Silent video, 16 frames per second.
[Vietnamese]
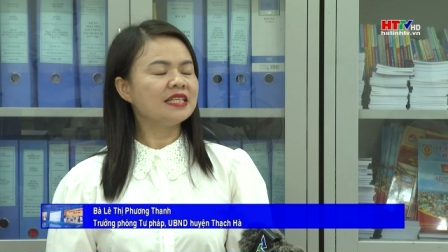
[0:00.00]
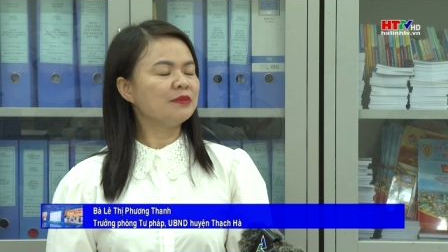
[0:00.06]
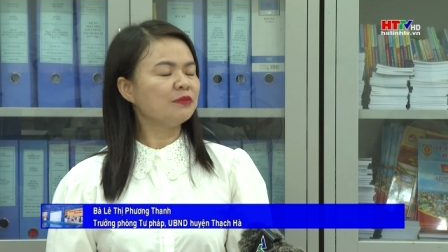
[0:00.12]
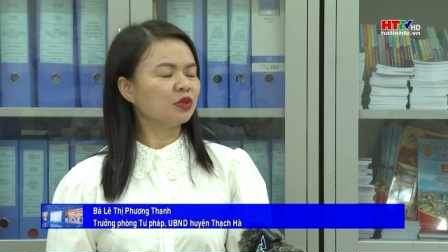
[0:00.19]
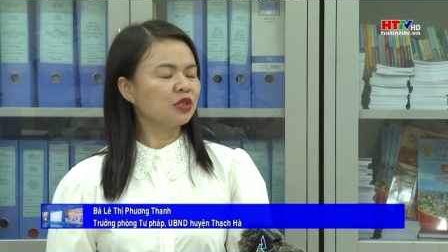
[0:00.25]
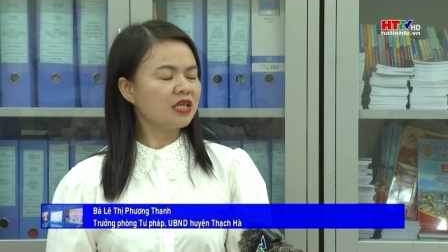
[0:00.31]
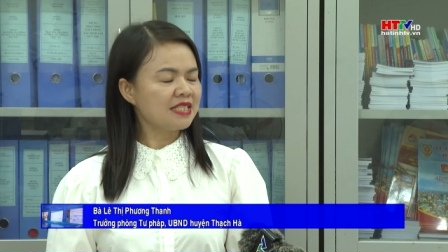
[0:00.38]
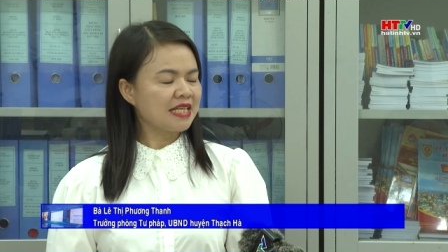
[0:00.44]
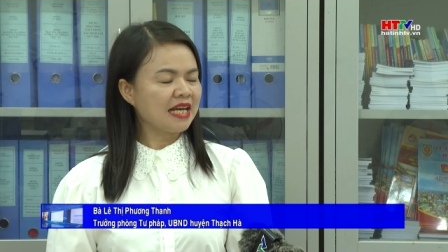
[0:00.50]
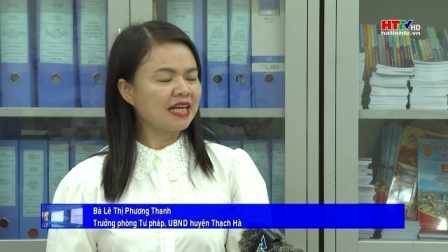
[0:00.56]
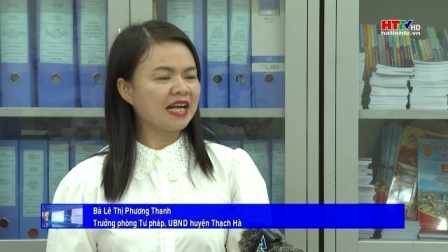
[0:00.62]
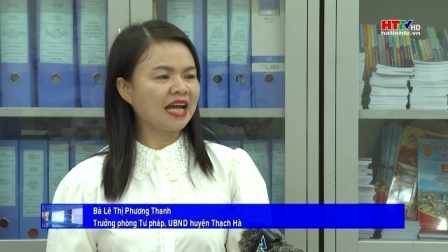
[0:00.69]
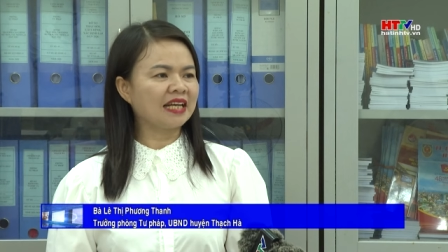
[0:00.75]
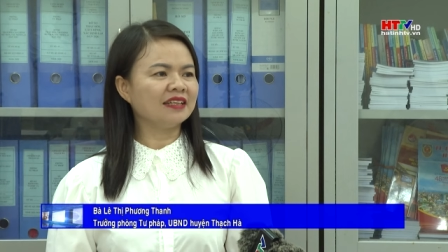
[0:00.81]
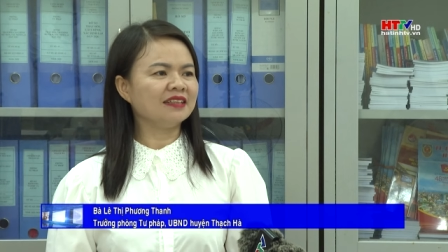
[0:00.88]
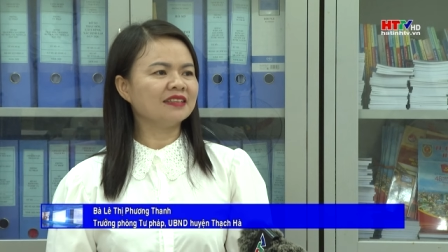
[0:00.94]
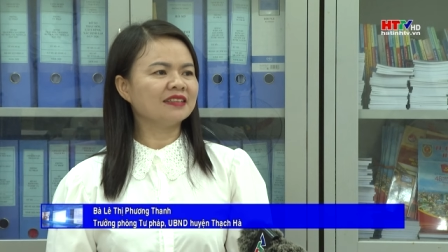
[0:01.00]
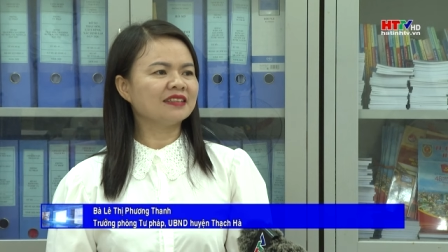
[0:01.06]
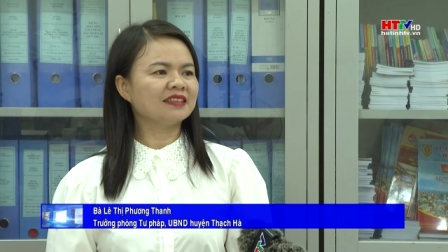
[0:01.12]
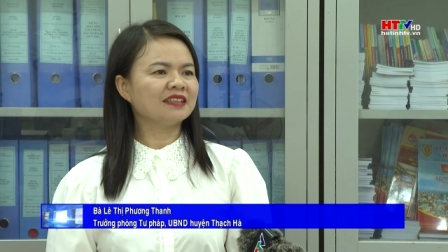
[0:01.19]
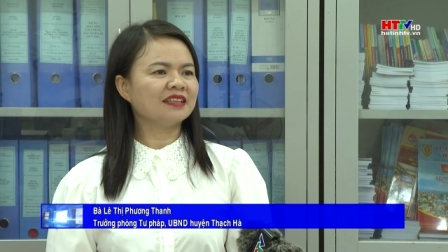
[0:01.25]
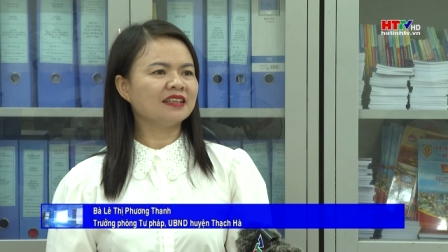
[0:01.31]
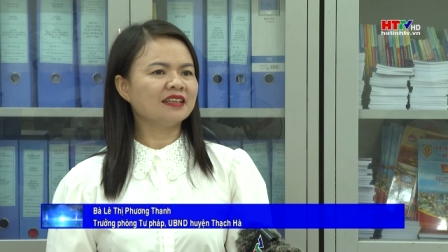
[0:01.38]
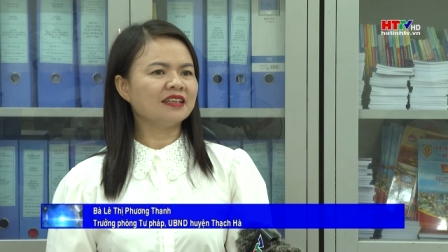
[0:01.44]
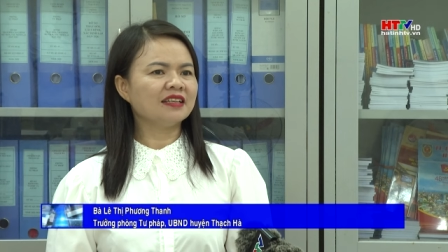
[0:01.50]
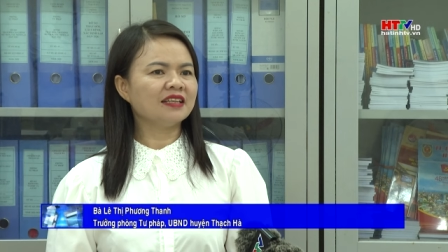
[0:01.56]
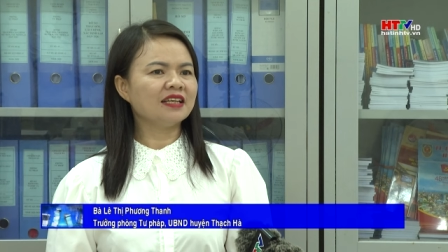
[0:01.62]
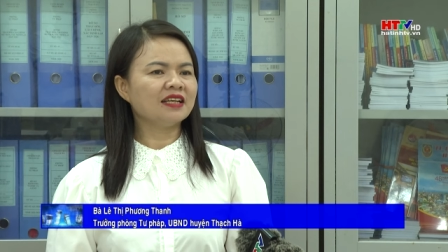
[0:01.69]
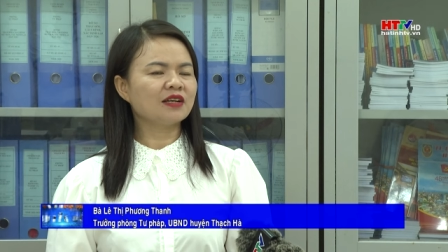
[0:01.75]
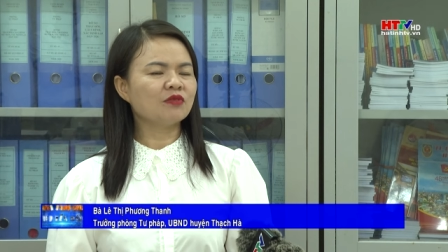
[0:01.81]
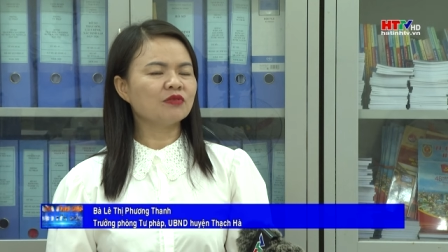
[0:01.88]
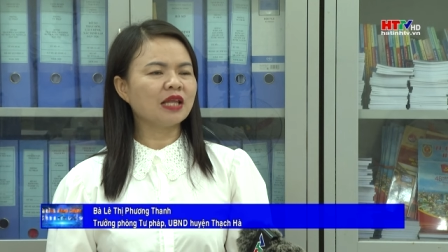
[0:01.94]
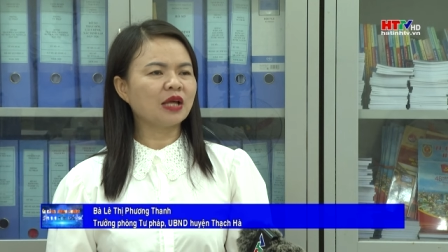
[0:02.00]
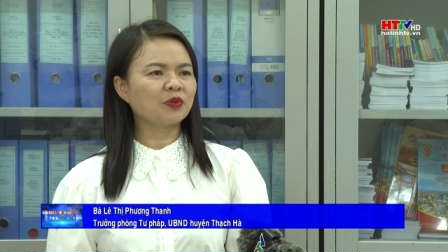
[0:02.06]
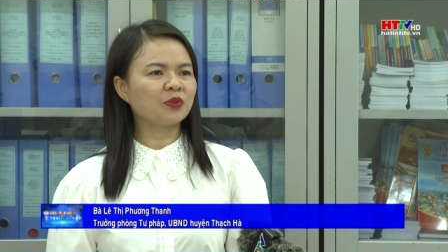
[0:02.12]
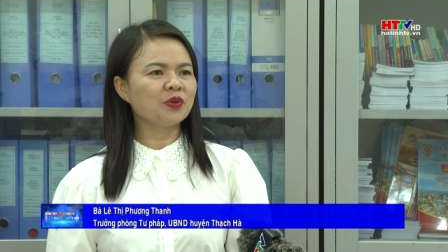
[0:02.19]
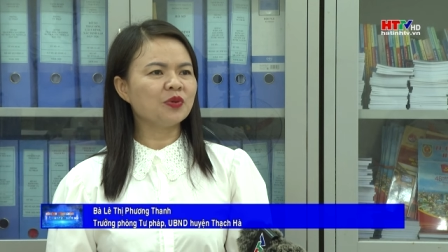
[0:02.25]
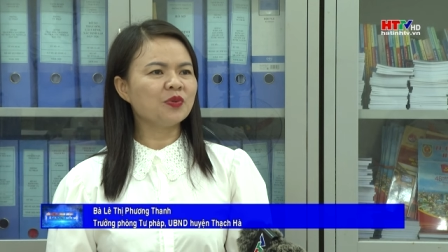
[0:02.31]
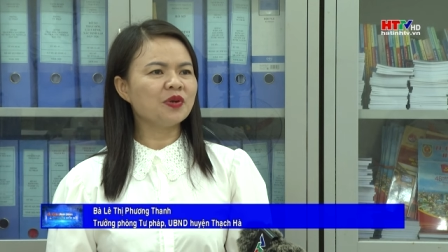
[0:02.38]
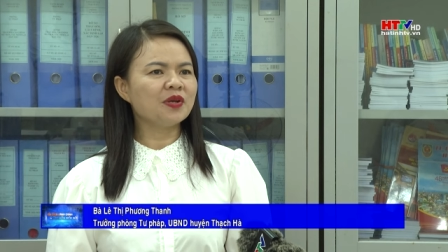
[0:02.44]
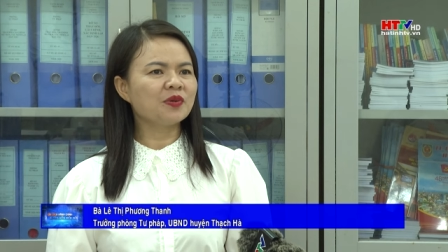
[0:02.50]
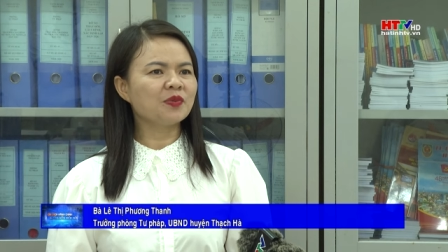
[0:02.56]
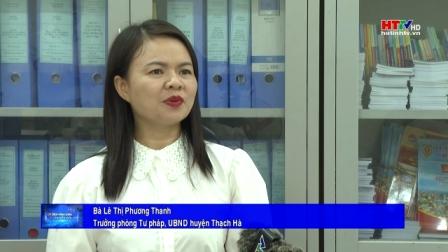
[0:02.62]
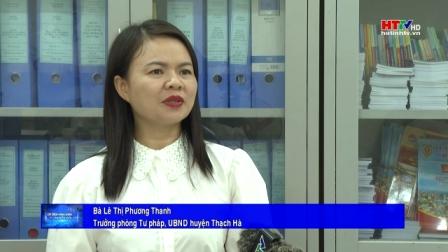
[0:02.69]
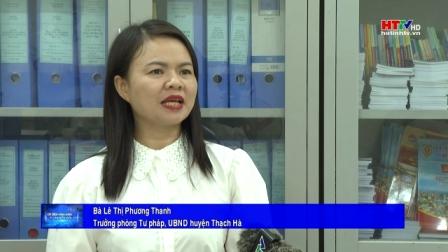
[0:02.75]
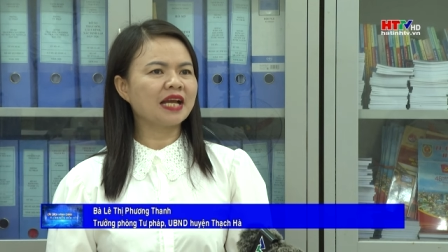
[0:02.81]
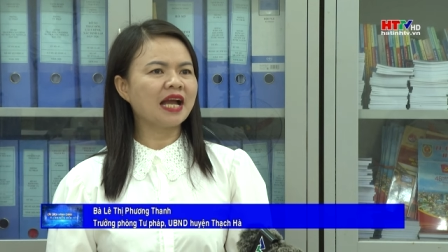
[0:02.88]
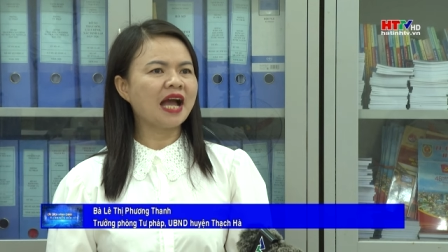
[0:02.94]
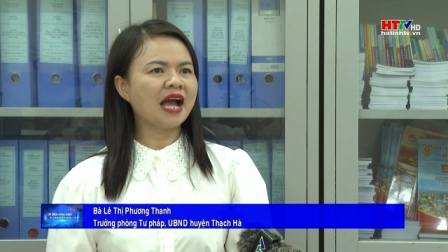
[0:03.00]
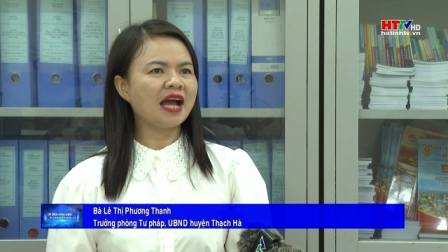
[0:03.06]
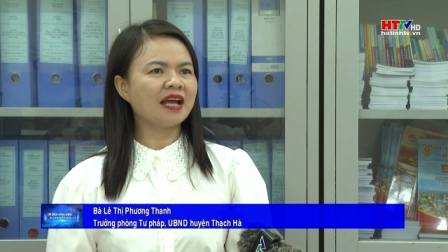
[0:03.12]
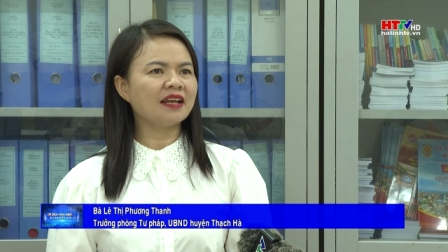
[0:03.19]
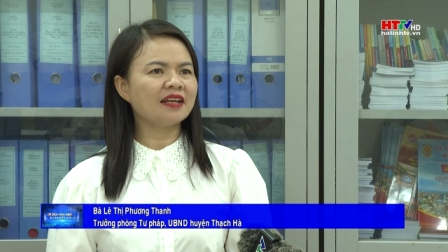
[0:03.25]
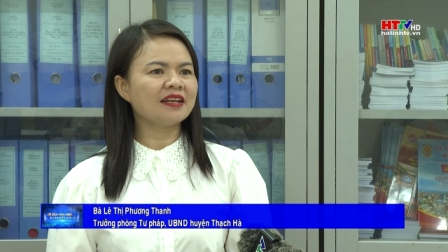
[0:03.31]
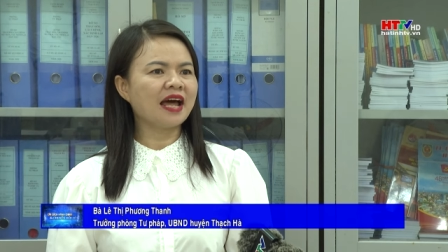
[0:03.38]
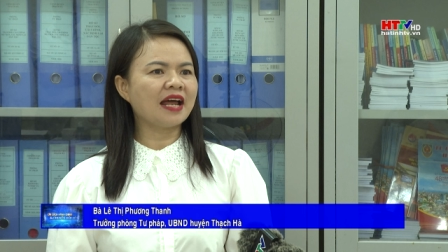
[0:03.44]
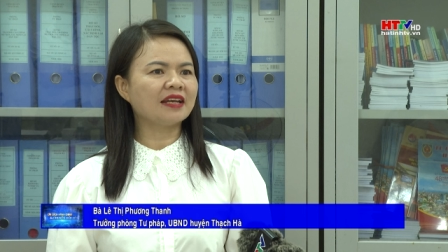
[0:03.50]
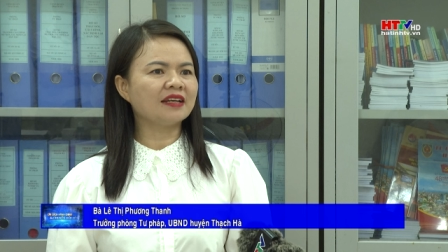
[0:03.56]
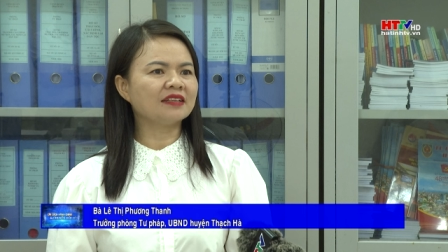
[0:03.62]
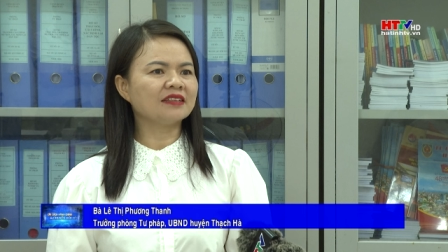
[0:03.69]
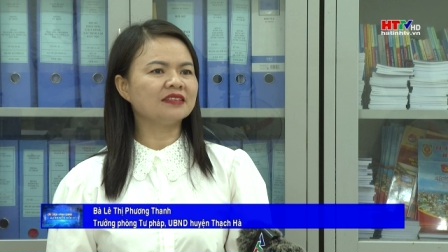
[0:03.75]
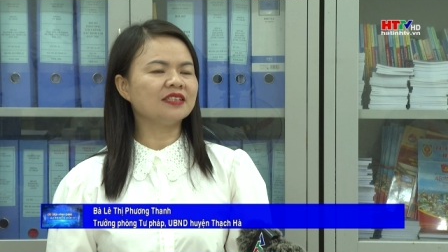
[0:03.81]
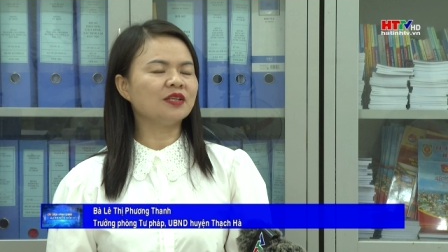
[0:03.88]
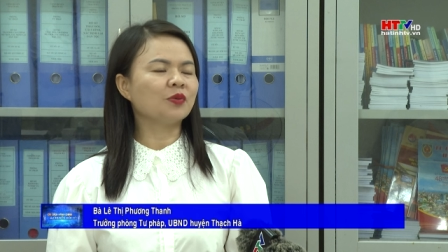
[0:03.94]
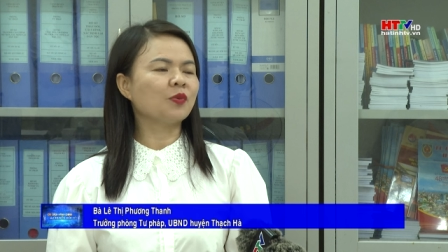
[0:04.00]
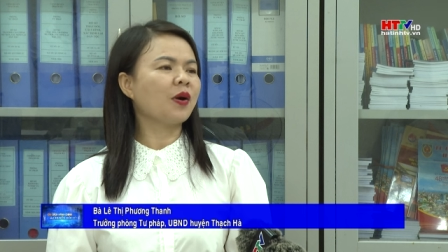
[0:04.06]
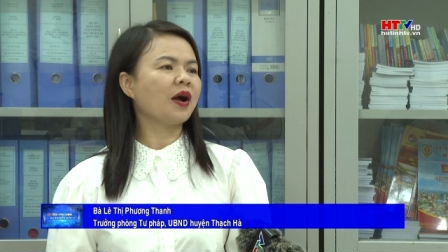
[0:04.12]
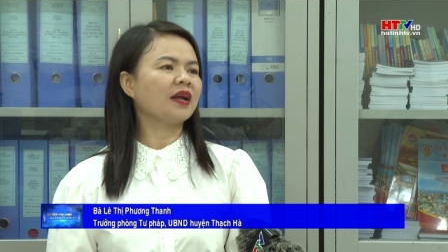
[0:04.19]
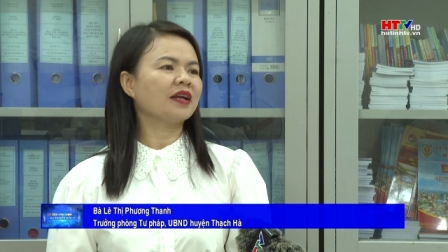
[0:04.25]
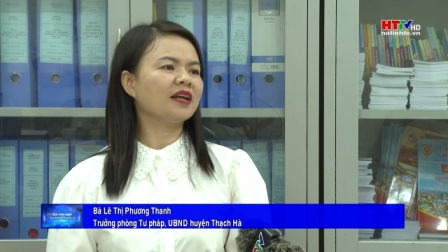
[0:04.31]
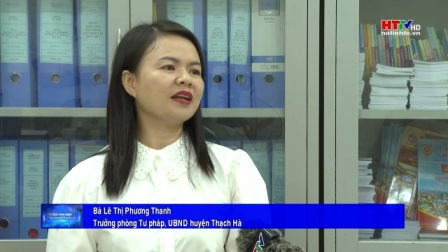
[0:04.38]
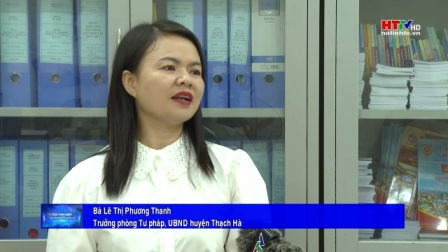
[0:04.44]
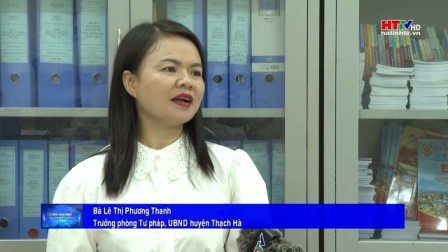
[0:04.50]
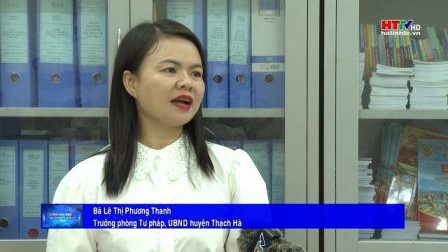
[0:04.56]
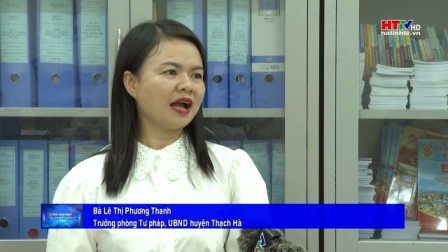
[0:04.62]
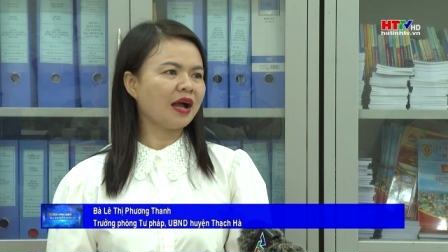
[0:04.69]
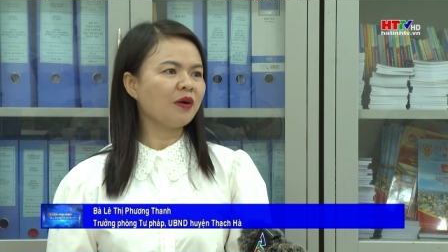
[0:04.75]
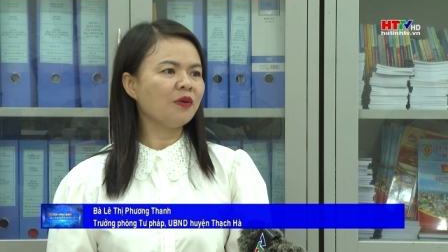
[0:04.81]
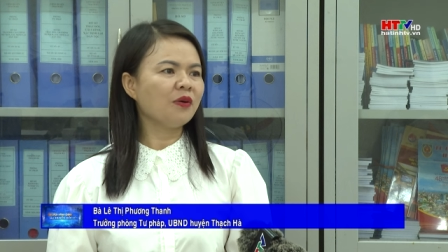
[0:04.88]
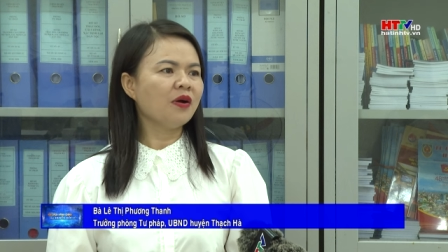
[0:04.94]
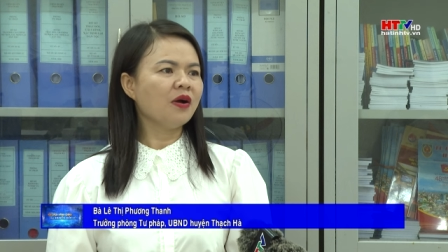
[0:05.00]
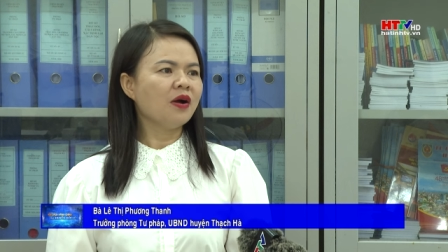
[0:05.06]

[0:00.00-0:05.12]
Chỉ một thời gian ngắn là công tác tuyên truyền của Thạch Hà là đạt được hiệu quả rất là cao.